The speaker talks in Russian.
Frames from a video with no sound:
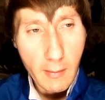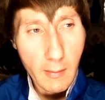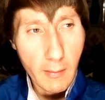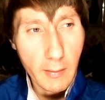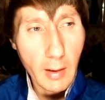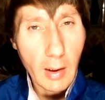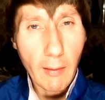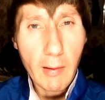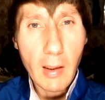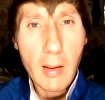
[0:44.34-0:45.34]

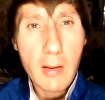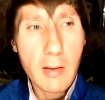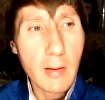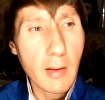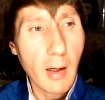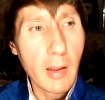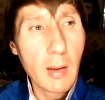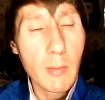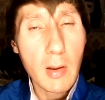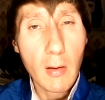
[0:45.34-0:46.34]
вдохновлялись
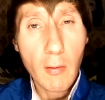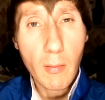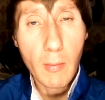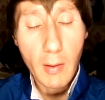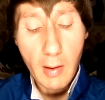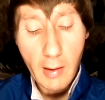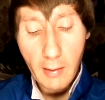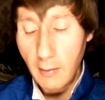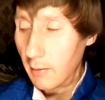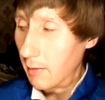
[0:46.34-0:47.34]
одним словом
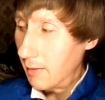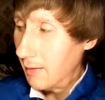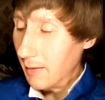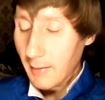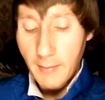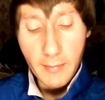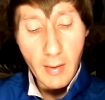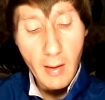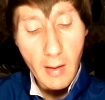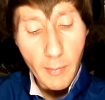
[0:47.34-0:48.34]
Ленин.
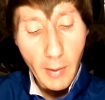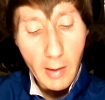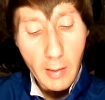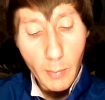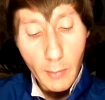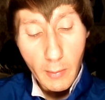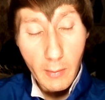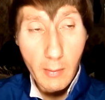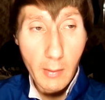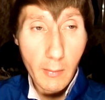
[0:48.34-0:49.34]
И поэтому
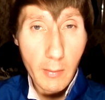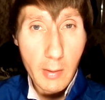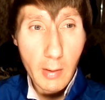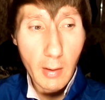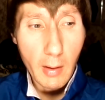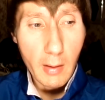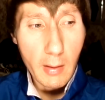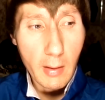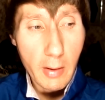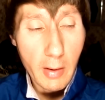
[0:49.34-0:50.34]
его тело
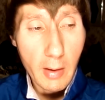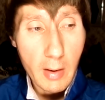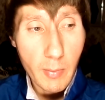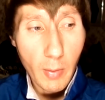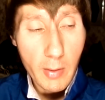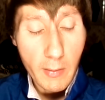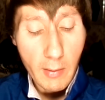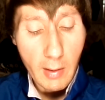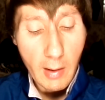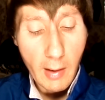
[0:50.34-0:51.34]
решили использовать
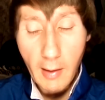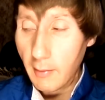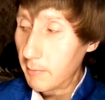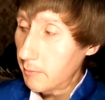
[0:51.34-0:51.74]
для